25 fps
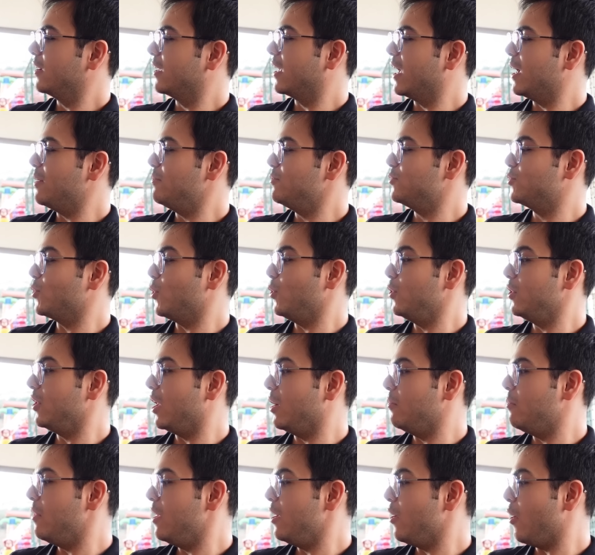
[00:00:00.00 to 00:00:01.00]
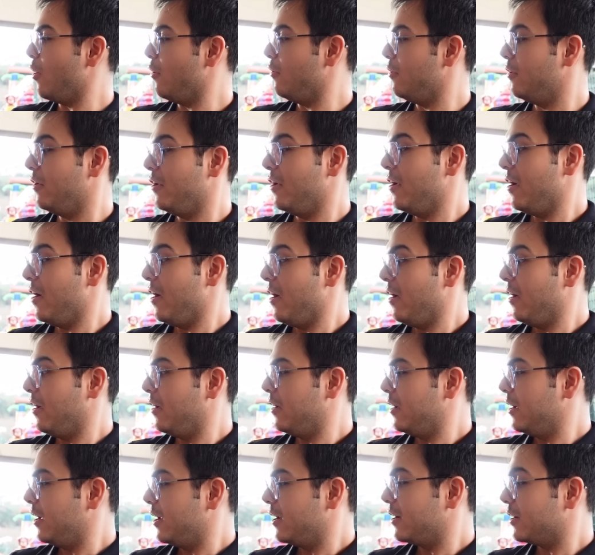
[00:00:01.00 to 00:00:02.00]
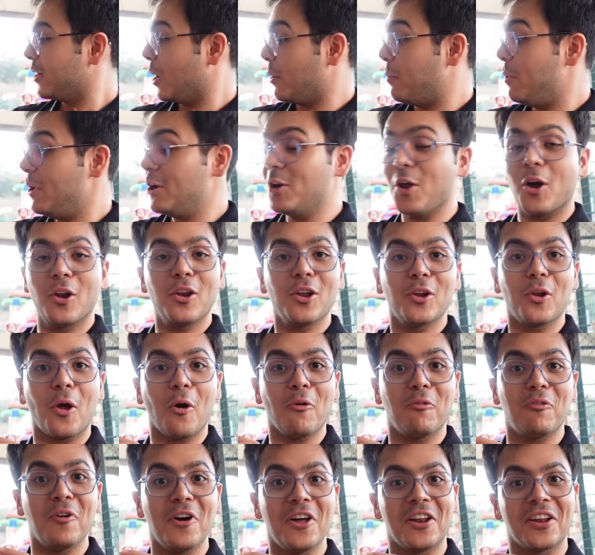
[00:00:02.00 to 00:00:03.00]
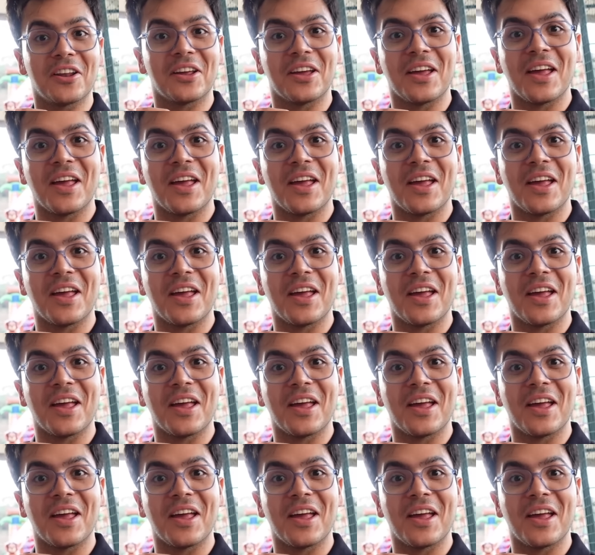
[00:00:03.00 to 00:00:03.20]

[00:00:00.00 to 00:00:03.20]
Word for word: Game zone double हो Double dollar offer.